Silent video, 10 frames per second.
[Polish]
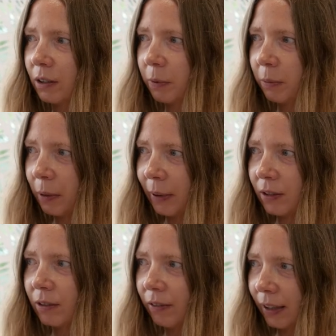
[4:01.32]

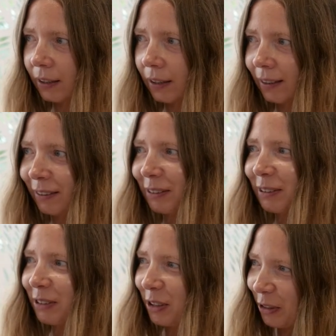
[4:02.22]
sproblematyzowania,
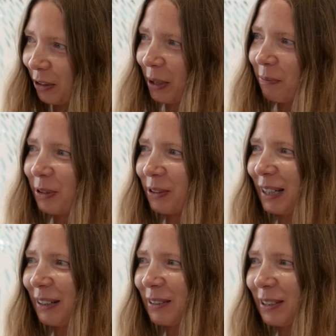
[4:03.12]
e, czyli trochę
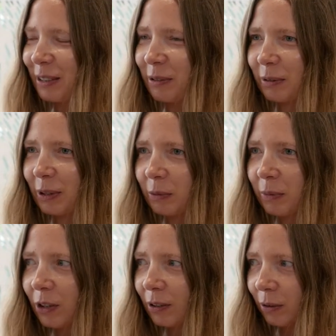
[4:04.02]
pociągając tę, tę
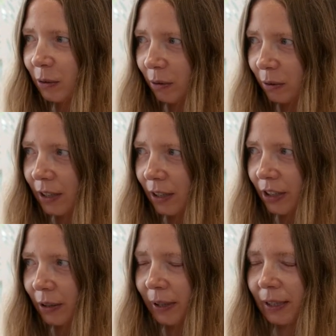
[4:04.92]
myśl, którą ty
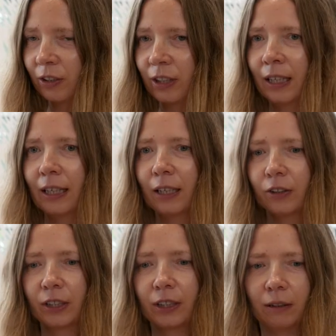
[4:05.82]
zaczęłaś,
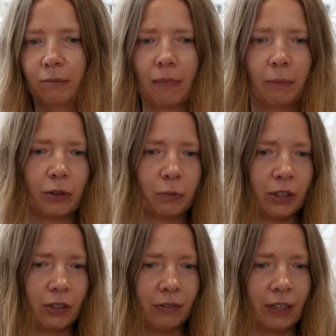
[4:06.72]
czyli mamy to
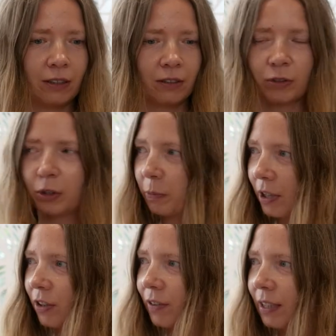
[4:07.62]
przeciwieństwo czy
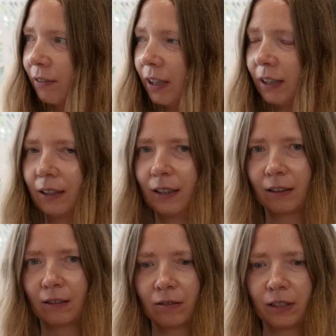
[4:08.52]
przeciwstawienie
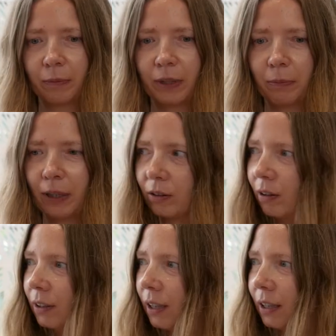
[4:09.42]
koncepcji
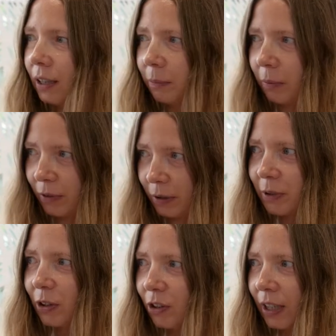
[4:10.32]
Platona i powiedzmy
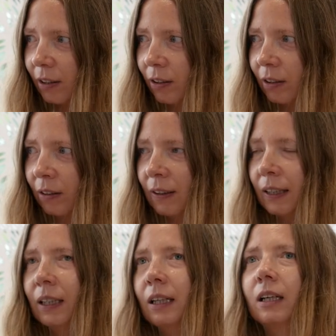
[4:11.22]
niczego.
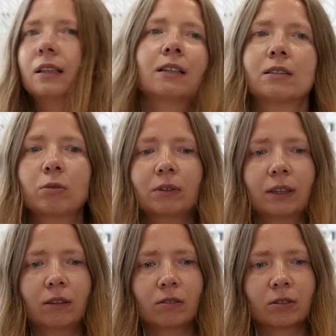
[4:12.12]
I teraz
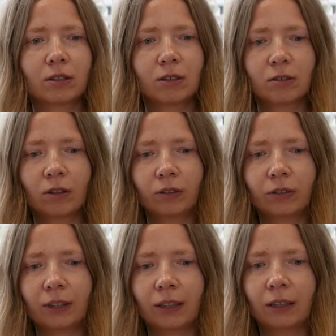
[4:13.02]
tutaj to, co jest
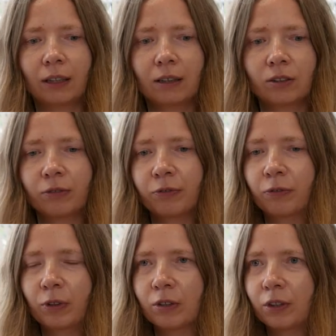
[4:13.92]
istotne, a co w
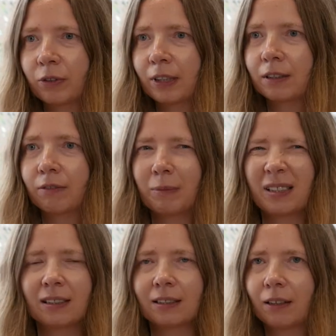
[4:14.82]
filozofii nazywamy
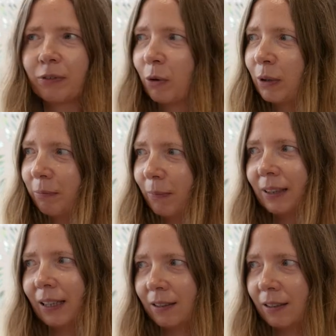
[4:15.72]
stawką
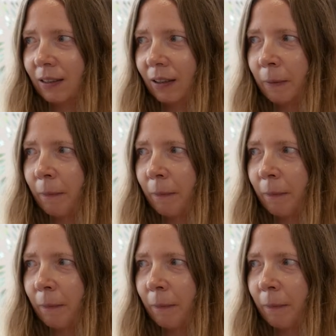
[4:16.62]
immanencji.